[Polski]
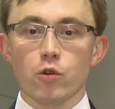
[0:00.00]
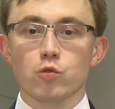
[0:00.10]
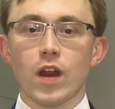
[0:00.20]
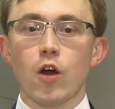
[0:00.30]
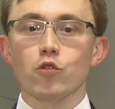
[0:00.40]

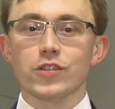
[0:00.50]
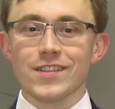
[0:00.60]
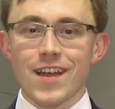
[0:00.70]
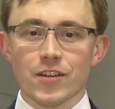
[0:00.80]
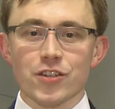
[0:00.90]
która
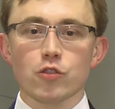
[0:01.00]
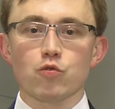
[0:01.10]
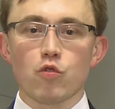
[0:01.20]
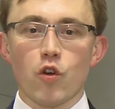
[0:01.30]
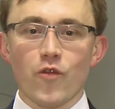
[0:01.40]
oznacza
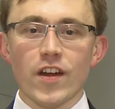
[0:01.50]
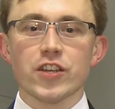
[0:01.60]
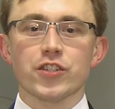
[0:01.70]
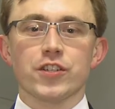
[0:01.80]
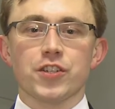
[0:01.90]

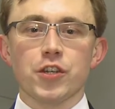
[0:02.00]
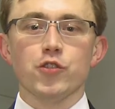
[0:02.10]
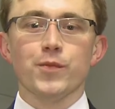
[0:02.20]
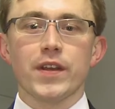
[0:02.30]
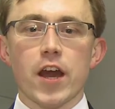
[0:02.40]
drukowanie
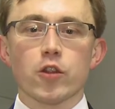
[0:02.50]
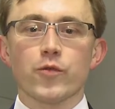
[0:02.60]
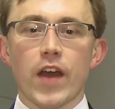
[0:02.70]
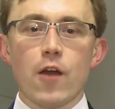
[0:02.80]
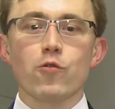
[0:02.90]
60
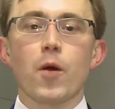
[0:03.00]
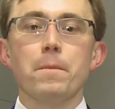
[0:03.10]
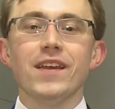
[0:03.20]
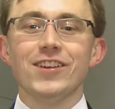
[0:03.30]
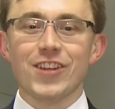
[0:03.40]
miliardów euro
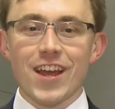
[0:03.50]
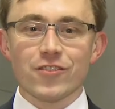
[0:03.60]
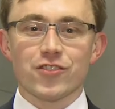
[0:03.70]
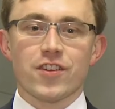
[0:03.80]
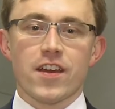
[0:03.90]

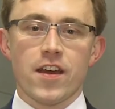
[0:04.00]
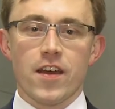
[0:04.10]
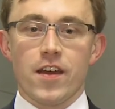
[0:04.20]
miesięcznie